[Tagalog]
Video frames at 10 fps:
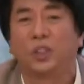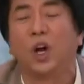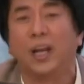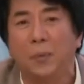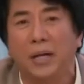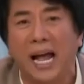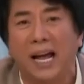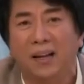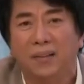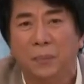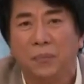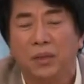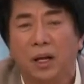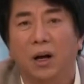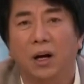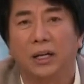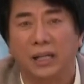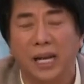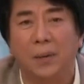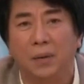so alam mo na. Maraming salamat.
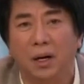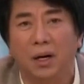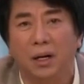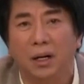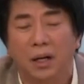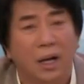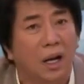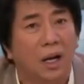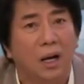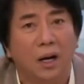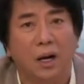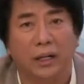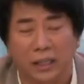Kilala, Maraming salamat, Kewel.